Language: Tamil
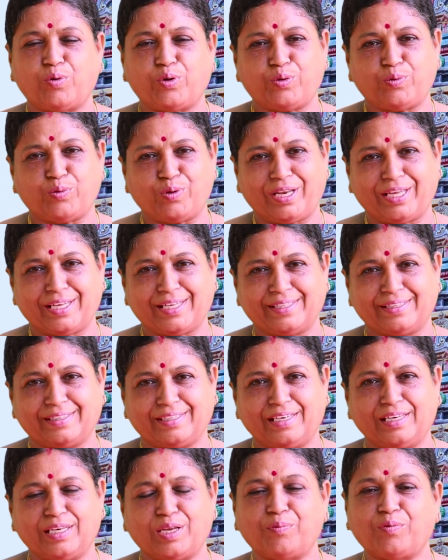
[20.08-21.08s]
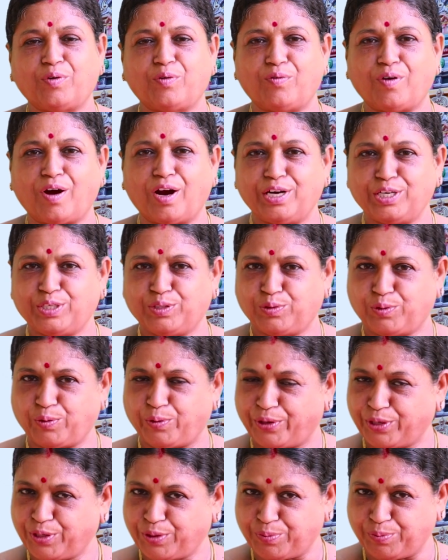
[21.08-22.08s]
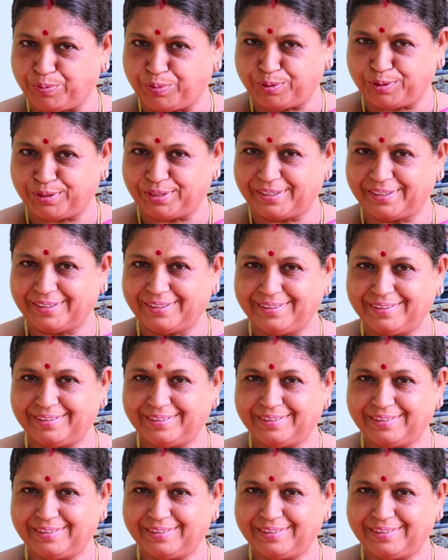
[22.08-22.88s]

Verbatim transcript: ஒரு உலகத்தில் நம்ம வாழ் தொடங்கும் பொழுது